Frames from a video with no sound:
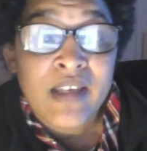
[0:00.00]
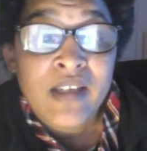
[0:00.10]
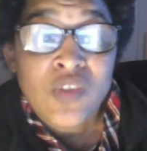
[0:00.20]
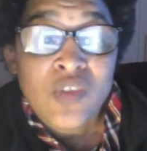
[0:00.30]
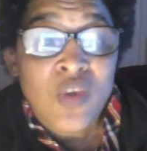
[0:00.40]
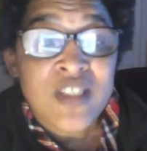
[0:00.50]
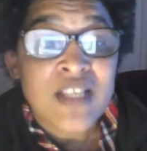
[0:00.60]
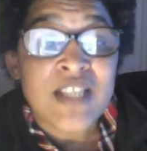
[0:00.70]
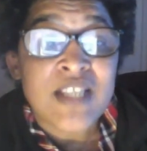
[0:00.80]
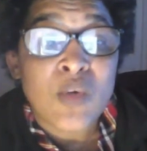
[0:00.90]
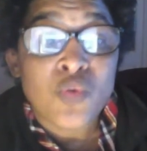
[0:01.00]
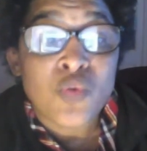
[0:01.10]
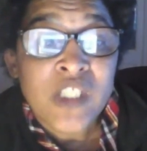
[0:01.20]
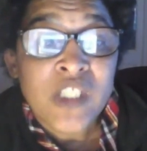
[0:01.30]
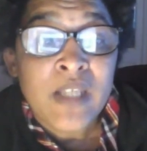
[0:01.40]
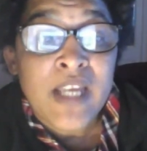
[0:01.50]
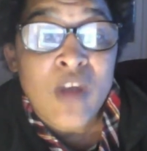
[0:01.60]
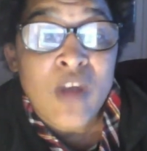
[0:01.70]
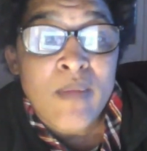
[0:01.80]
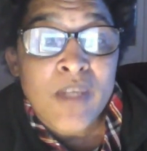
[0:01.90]
Donc ça, ça contredit
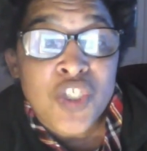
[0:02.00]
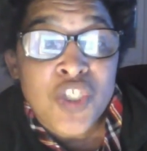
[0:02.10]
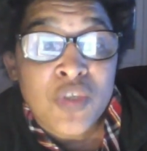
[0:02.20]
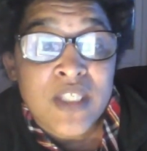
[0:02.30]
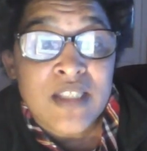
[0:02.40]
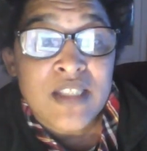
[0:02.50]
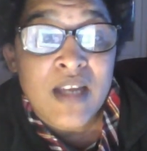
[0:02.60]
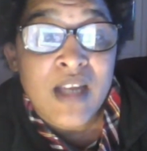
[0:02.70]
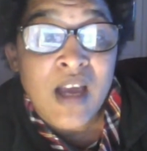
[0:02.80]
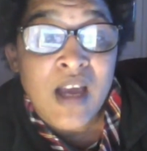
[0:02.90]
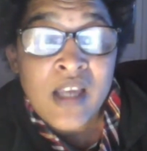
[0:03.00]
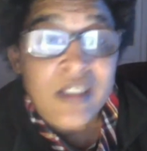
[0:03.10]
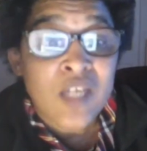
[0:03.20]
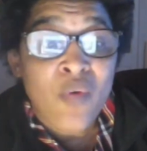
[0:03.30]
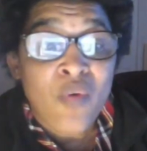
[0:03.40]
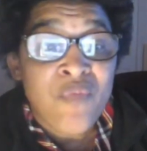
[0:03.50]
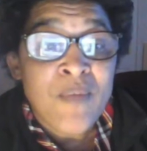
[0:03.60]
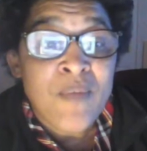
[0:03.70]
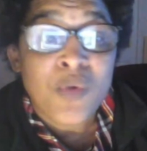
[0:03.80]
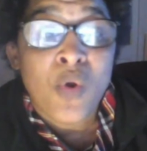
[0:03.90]
énormément Jésus-Christ Allah, qui
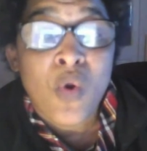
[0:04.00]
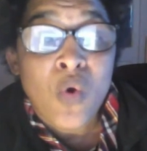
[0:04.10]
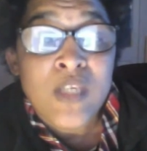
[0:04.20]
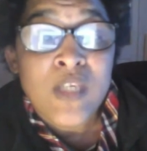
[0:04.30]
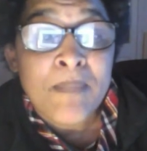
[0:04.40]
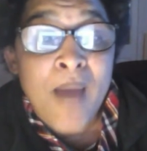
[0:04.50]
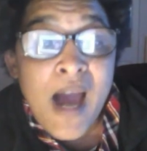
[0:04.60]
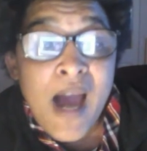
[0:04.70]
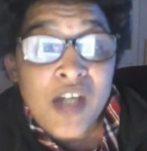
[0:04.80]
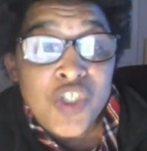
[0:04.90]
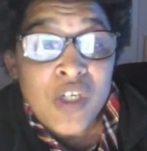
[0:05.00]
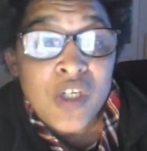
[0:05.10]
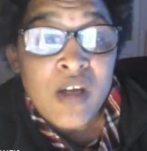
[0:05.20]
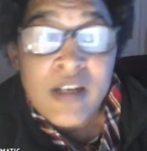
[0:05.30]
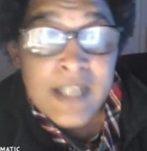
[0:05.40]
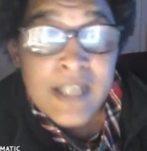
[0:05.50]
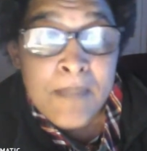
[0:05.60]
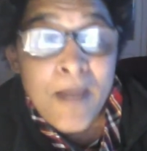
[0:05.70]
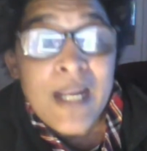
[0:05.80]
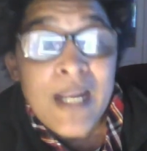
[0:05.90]
confirme que euro n'est pas argent, n'est
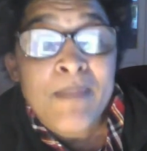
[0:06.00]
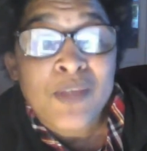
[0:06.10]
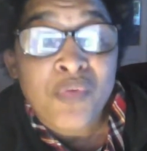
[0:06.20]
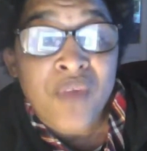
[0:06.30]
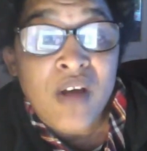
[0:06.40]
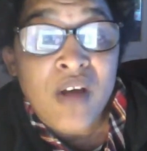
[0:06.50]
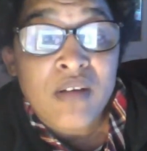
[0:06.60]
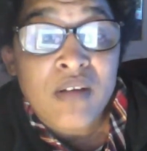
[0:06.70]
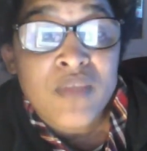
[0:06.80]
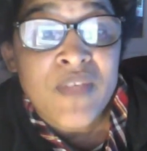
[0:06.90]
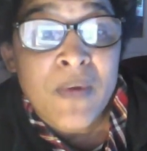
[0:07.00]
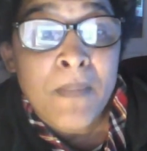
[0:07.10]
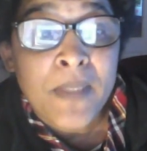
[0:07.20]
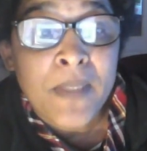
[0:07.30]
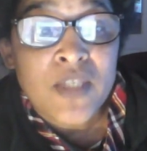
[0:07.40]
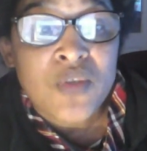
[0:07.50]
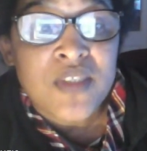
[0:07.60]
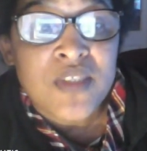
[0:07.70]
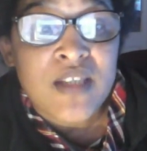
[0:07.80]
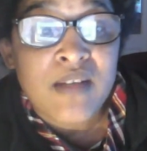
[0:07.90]
pas la bête franc. Vous avez compris sur
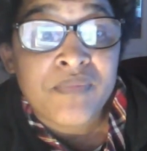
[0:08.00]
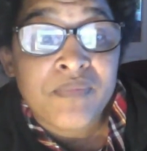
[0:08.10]
ça.